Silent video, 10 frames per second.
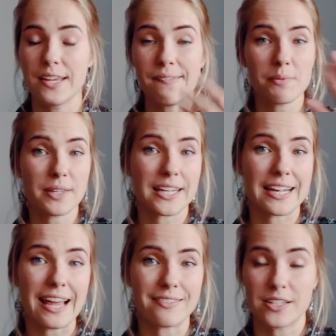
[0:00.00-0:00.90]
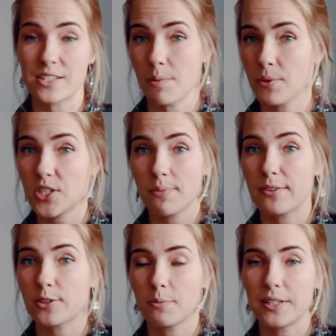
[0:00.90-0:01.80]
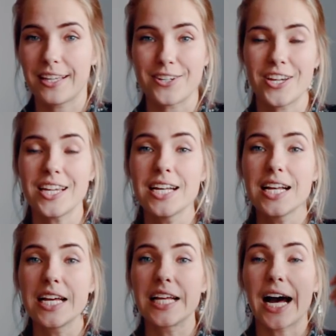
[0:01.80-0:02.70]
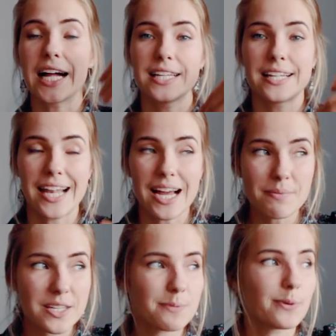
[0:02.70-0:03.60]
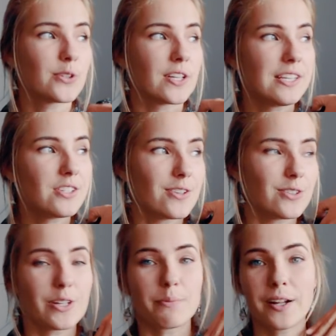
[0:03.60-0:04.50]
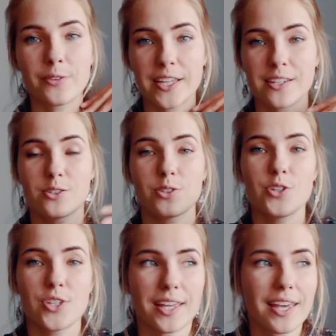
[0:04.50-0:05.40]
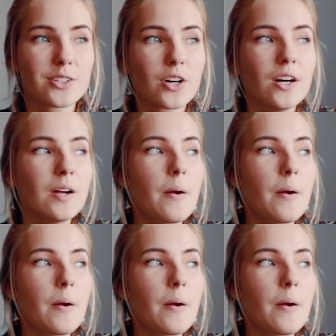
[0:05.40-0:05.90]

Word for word: Nie wiem jak dla Was, napiszcie mnie w komentarze, ale dla mnie spontaniczność to naprawdę jest coś takiego,